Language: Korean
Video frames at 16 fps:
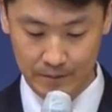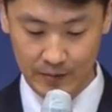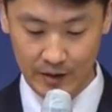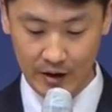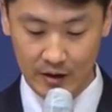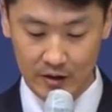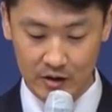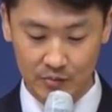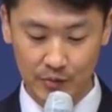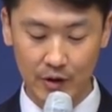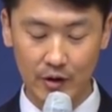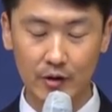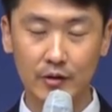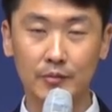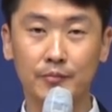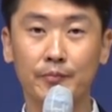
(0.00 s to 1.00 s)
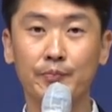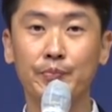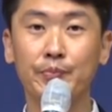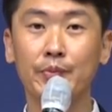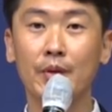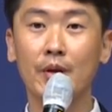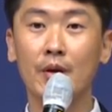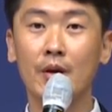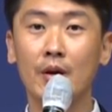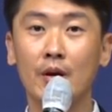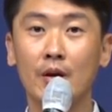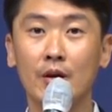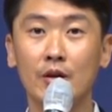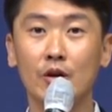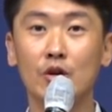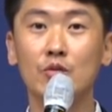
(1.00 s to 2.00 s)
예를 들면
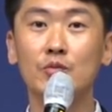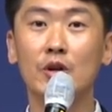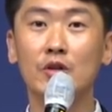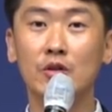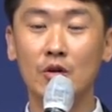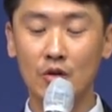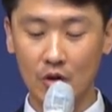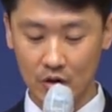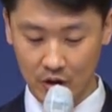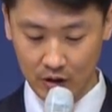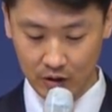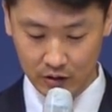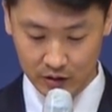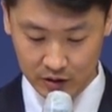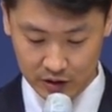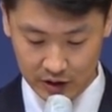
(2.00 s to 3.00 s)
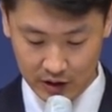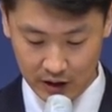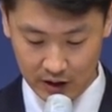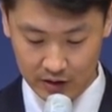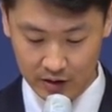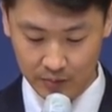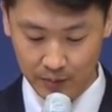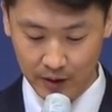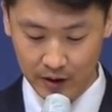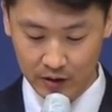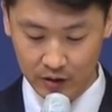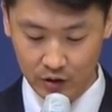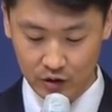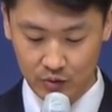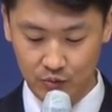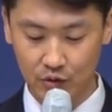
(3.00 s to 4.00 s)
여러분의 성경 읽는 시간을
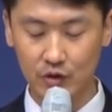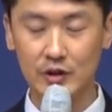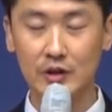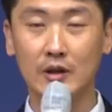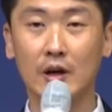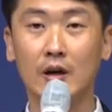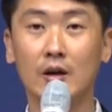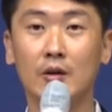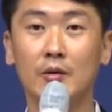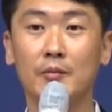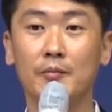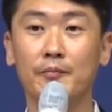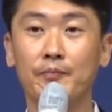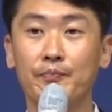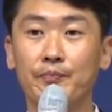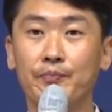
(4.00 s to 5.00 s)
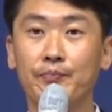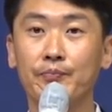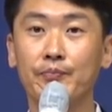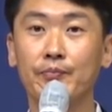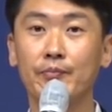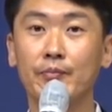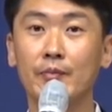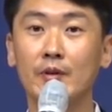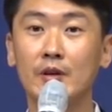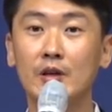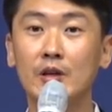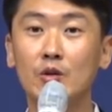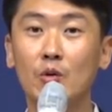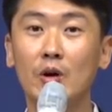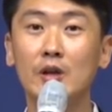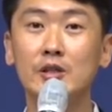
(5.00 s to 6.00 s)
빼앗는 것이 무엇인가요?
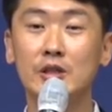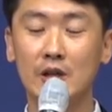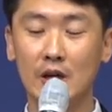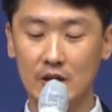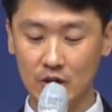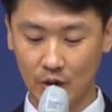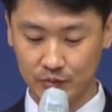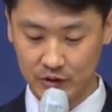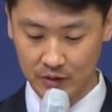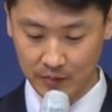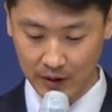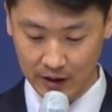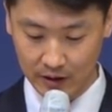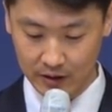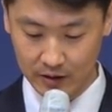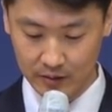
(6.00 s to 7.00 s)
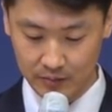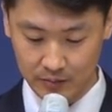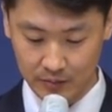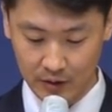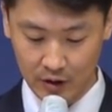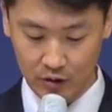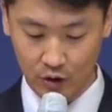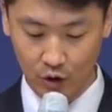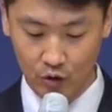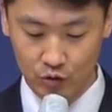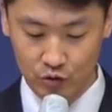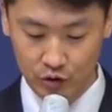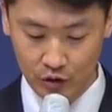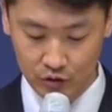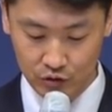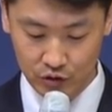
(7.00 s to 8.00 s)
기도할 시간이 없을 만큼 더
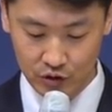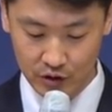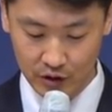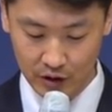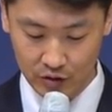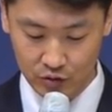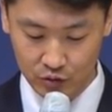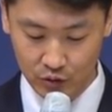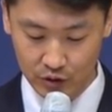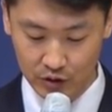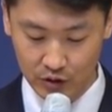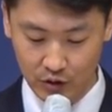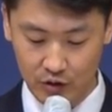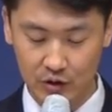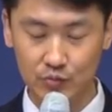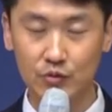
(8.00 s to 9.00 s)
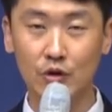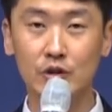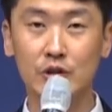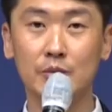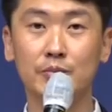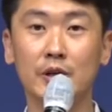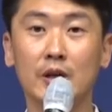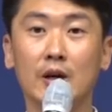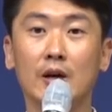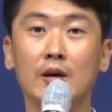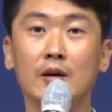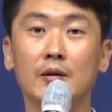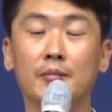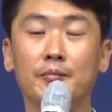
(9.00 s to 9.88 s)
우선순위에 두고 있는 것이 무엇입니까?